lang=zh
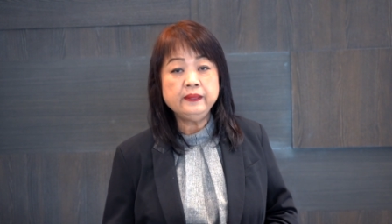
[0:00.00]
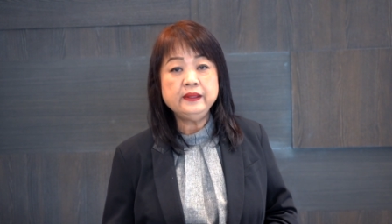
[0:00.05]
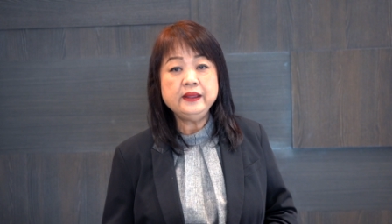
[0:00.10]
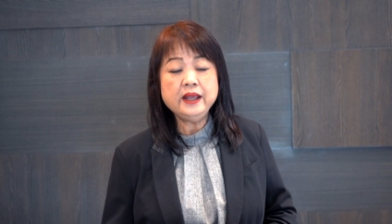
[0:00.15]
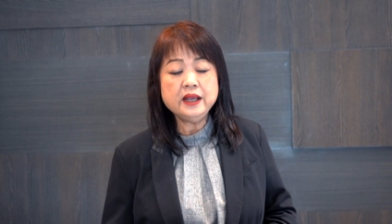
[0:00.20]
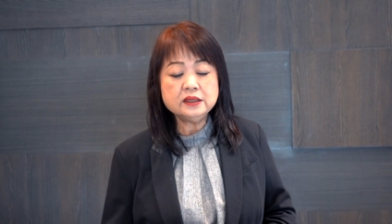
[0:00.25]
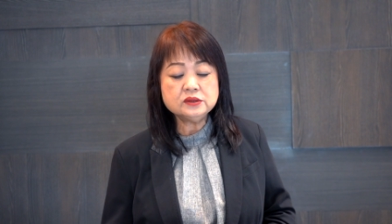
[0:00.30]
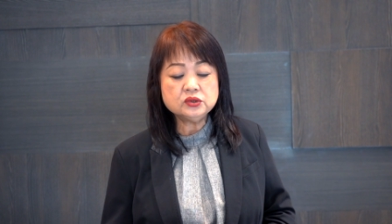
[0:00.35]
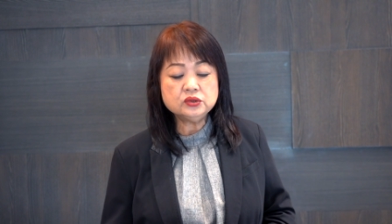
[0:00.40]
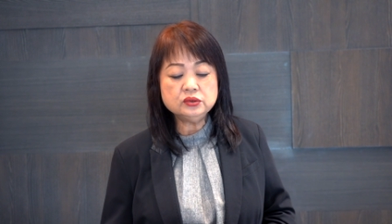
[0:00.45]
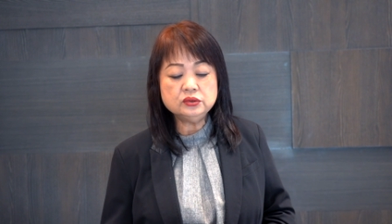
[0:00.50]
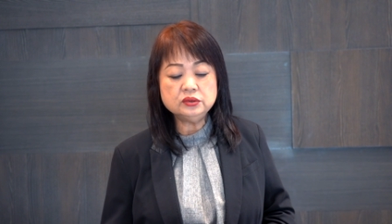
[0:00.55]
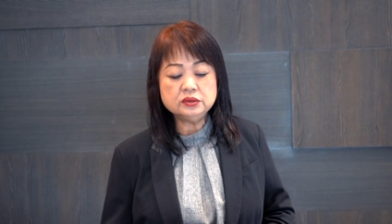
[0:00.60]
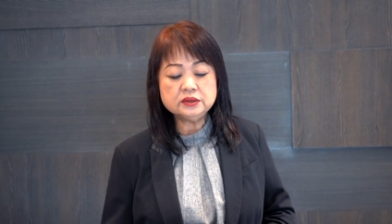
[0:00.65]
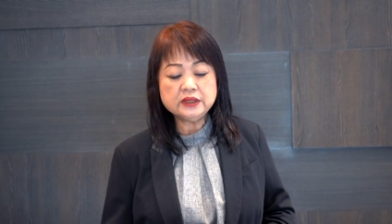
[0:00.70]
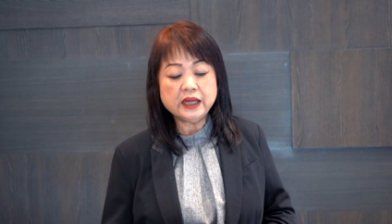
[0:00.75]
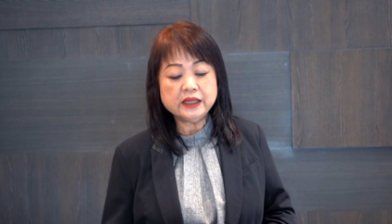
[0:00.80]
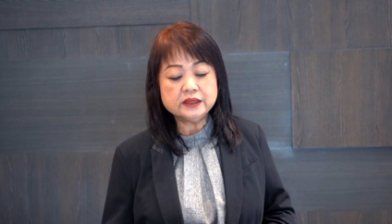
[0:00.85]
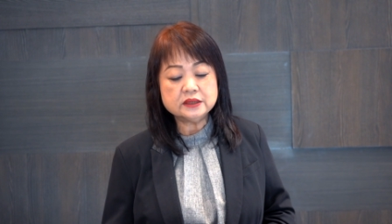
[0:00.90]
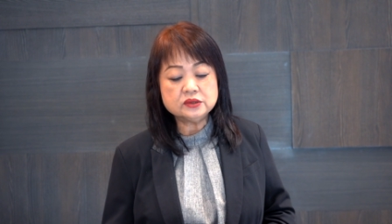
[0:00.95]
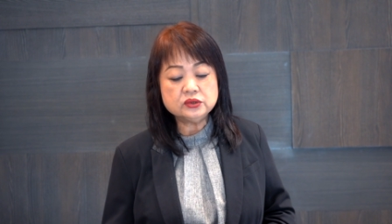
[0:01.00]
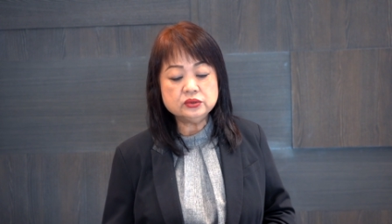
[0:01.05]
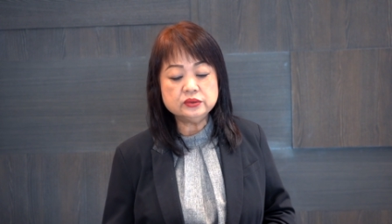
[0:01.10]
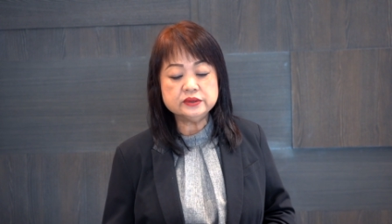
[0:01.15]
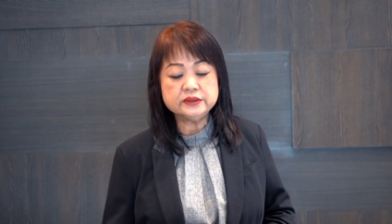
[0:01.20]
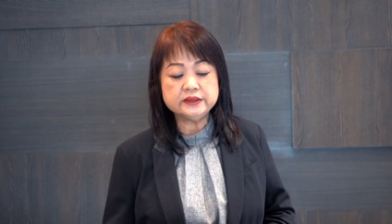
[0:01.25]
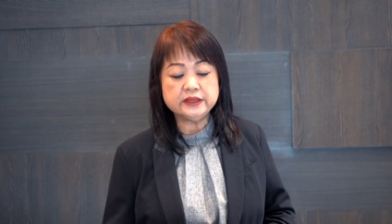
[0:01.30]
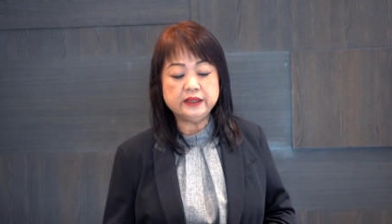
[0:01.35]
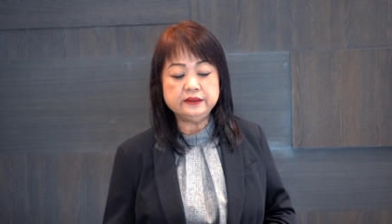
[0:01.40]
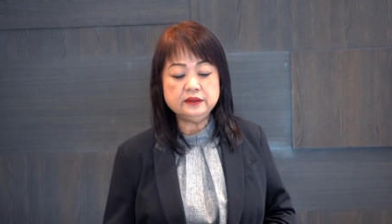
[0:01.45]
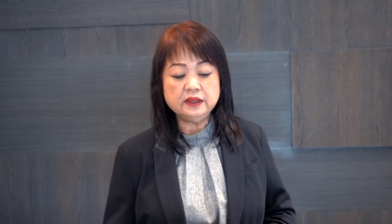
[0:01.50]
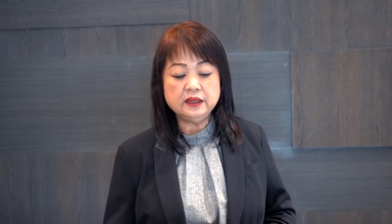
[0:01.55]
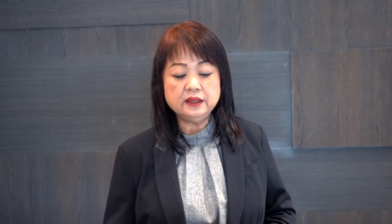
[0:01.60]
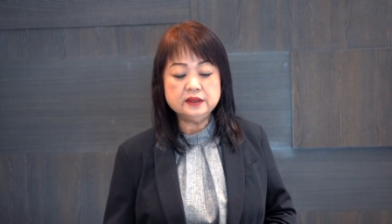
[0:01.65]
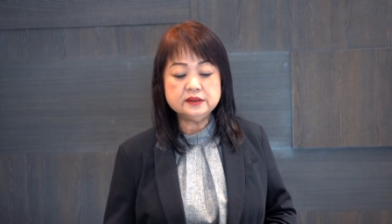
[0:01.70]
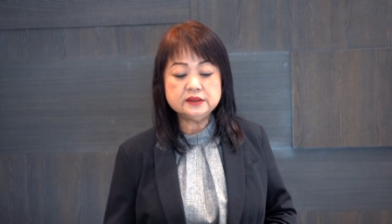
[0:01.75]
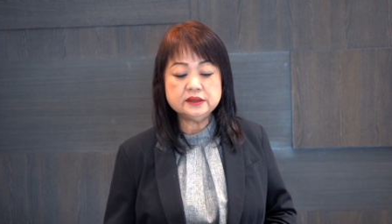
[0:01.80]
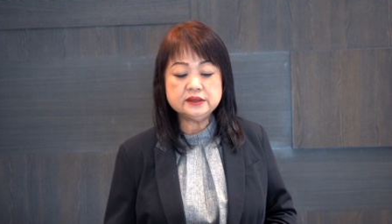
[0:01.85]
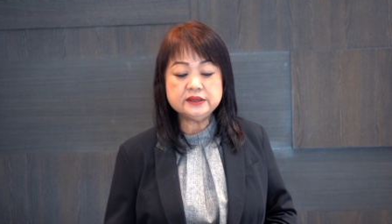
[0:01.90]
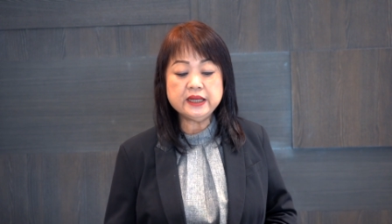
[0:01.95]
耶稣他的出生
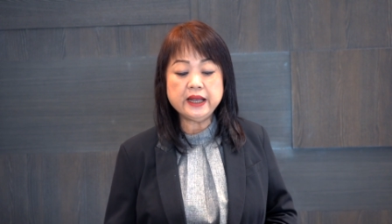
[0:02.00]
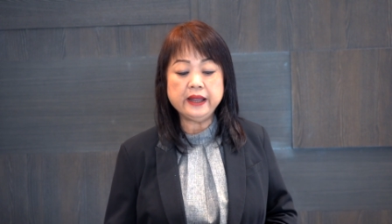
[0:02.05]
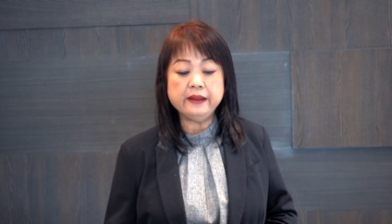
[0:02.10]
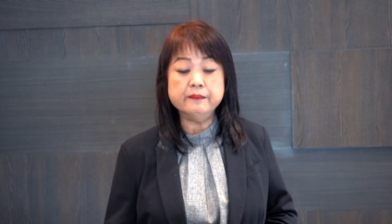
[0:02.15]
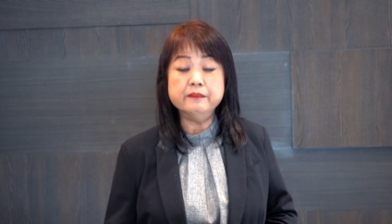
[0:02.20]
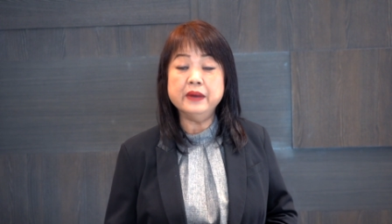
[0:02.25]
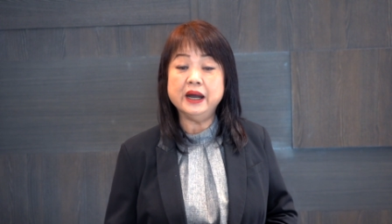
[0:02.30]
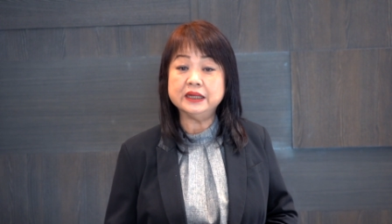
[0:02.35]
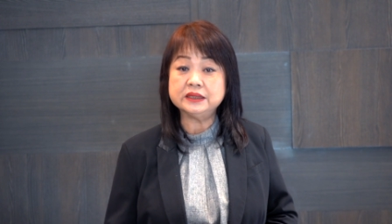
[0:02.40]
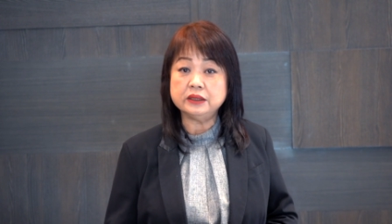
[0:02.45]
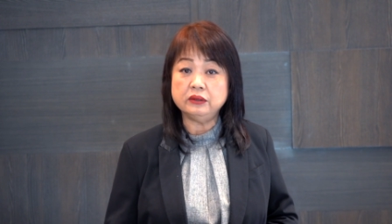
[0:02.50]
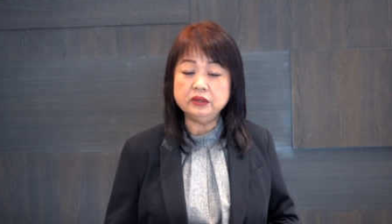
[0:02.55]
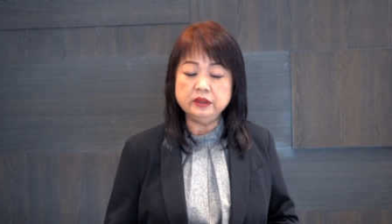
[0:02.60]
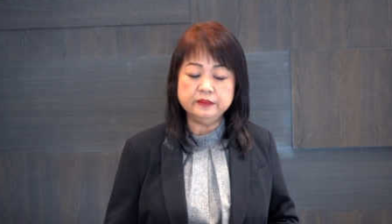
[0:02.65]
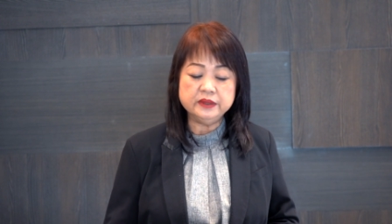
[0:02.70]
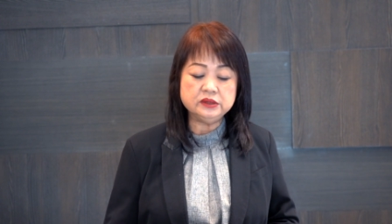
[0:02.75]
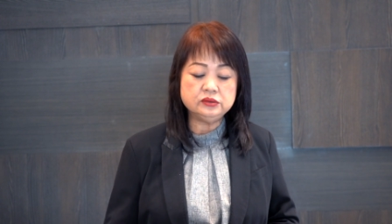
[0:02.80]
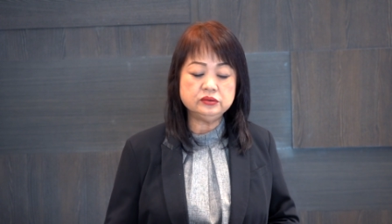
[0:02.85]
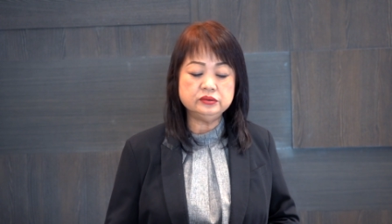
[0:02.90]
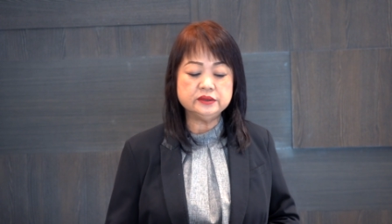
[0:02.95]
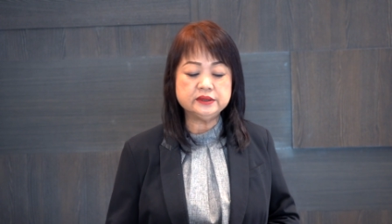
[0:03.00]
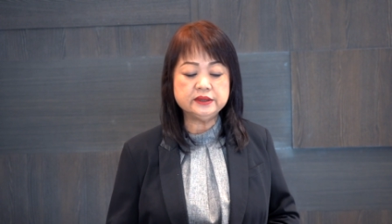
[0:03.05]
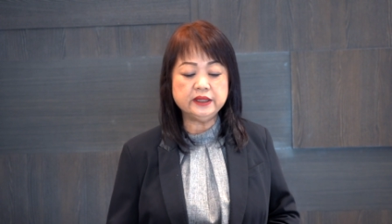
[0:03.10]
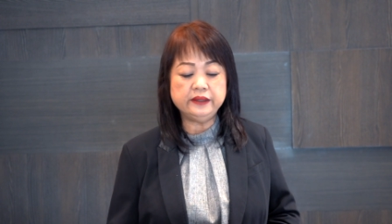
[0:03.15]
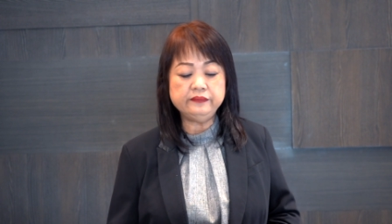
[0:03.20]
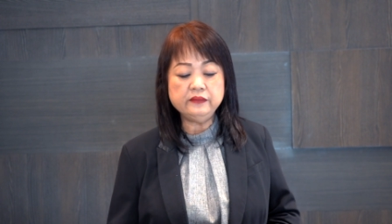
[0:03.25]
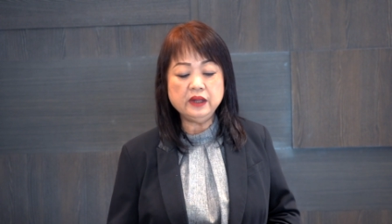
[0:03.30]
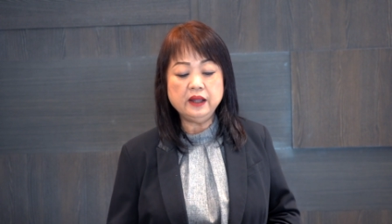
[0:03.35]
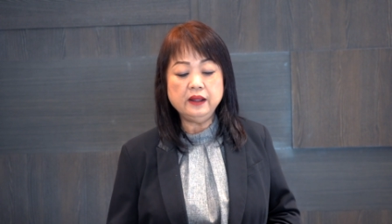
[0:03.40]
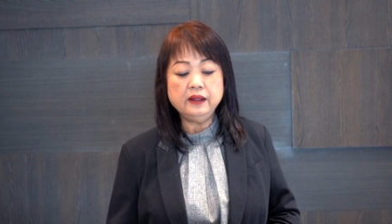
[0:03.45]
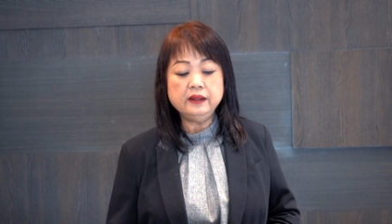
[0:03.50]
是在马槽里面出生，